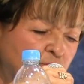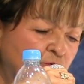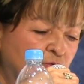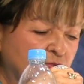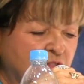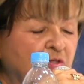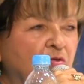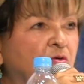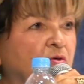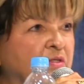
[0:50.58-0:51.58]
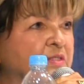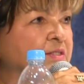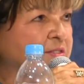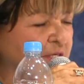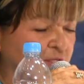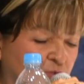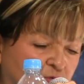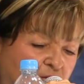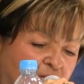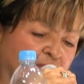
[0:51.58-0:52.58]
Yo sigo
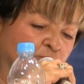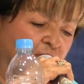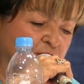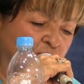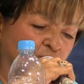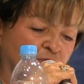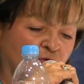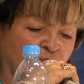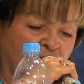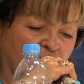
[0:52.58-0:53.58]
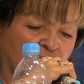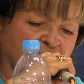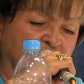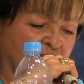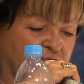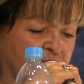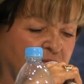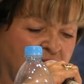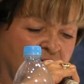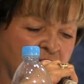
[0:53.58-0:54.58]
insistiendo que la educación y los valores en la
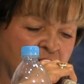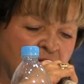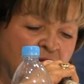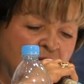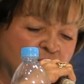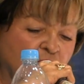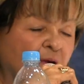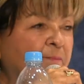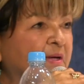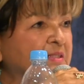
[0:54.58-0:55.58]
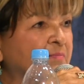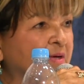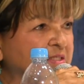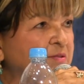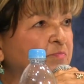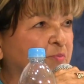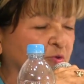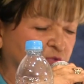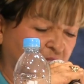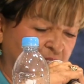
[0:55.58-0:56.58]
familia son la parte más
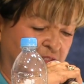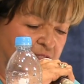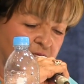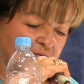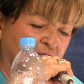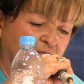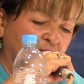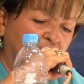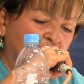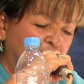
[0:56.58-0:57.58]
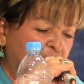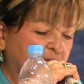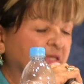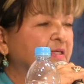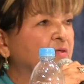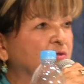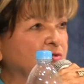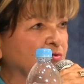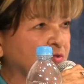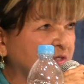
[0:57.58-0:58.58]
importante para que
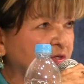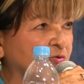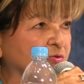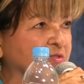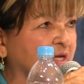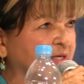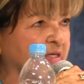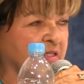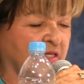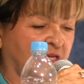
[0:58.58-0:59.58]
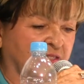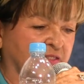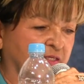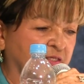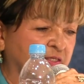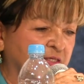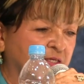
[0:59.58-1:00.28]
nuestros hijos salgan adelante.